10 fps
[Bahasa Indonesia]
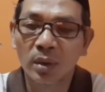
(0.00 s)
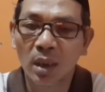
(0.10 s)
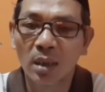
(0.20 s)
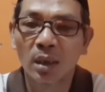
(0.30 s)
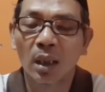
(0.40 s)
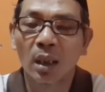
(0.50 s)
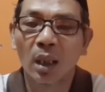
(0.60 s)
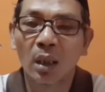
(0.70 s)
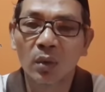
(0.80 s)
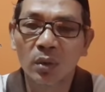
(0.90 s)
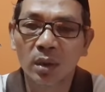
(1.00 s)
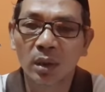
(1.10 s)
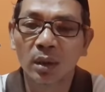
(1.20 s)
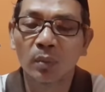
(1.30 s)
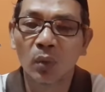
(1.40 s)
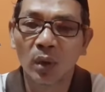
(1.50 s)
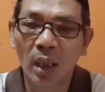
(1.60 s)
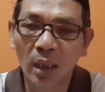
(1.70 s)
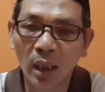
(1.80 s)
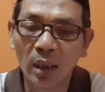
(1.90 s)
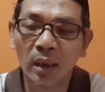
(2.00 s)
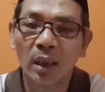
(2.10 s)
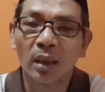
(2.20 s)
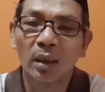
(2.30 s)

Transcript: jenazah yang harus dimuliakan,